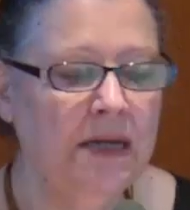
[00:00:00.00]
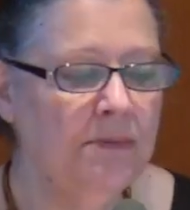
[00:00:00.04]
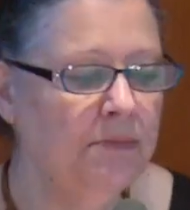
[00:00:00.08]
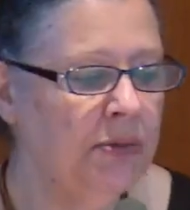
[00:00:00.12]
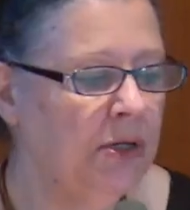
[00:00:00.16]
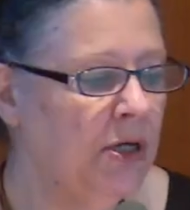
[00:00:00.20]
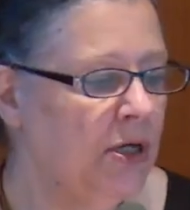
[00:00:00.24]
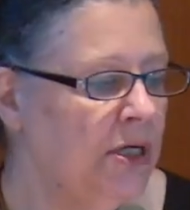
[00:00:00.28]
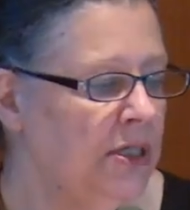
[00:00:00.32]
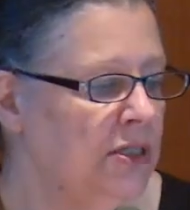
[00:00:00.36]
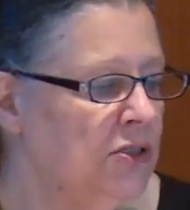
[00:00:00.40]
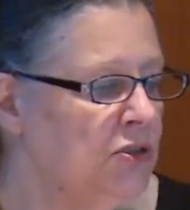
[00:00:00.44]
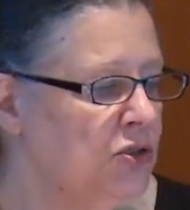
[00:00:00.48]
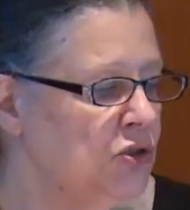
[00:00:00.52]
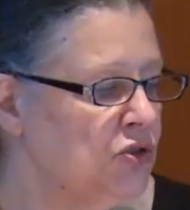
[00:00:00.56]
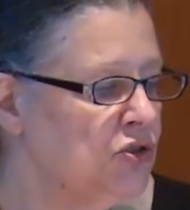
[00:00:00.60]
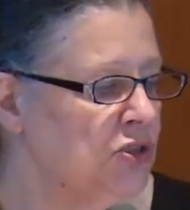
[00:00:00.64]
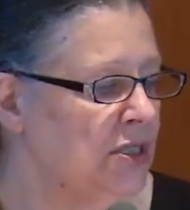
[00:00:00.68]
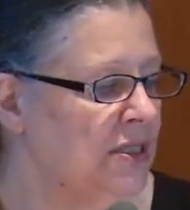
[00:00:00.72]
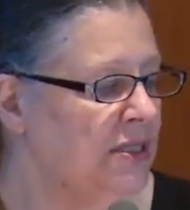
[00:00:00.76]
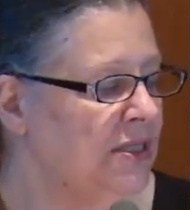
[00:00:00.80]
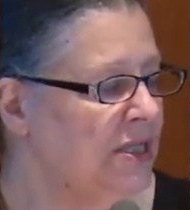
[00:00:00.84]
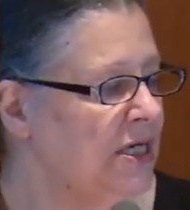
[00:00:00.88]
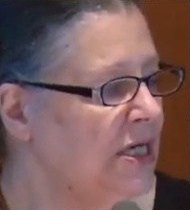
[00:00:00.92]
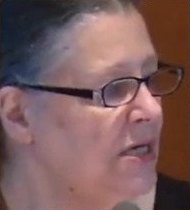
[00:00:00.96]
pero el
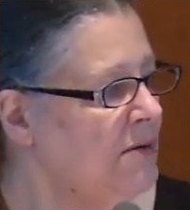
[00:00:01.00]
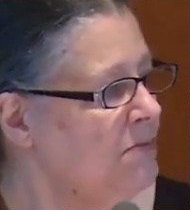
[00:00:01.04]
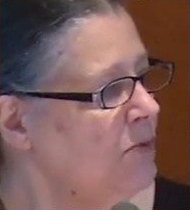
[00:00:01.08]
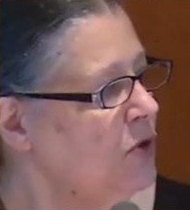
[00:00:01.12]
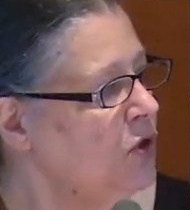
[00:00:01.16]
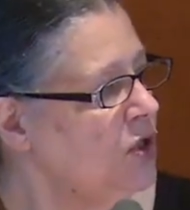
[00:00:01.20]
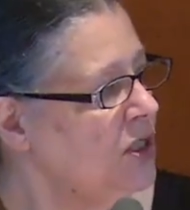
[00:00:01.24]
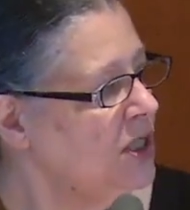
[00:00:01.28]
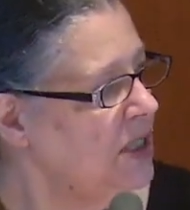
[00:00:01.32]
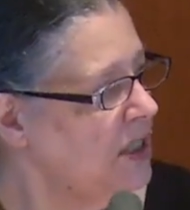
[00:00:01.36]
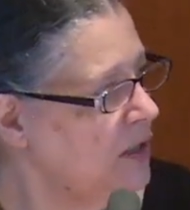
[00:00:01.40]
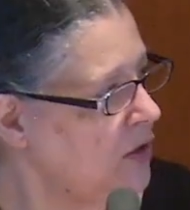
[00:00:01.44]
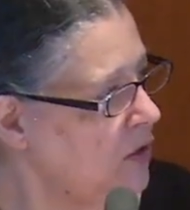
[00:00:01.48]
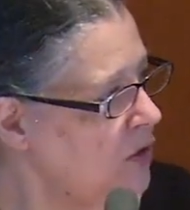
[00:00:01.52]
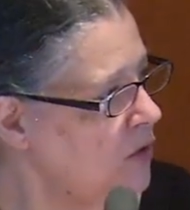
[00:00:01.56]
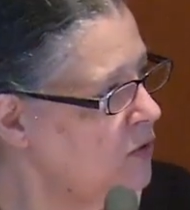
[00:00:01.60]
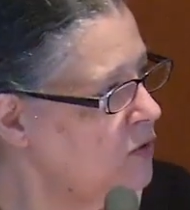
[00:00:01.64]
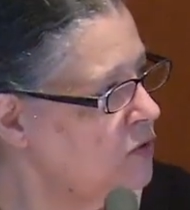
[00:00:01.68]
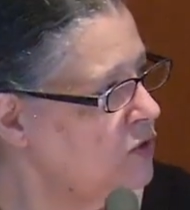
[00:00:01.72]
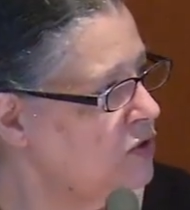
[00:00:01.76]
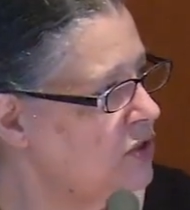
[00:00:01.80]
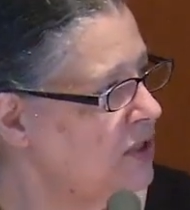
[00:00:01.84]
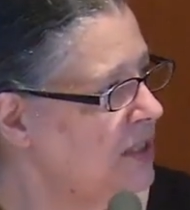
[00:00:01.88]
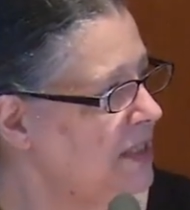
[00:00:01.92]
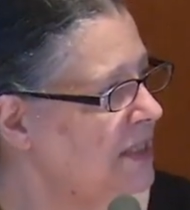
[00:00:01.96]
androcentrismo
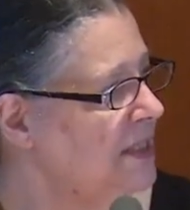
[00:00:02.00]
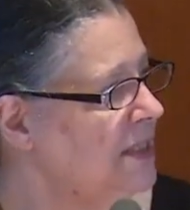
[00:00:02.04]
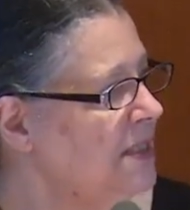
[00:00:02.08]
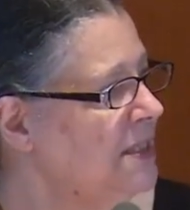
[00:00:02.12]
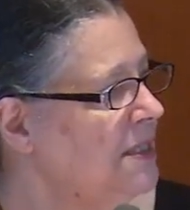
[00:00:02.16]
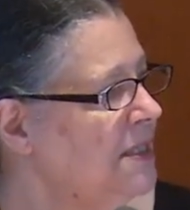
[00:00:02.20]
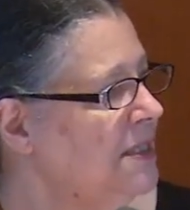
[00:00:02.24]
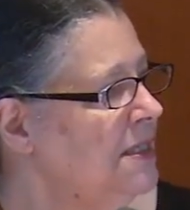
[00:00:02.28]
incluye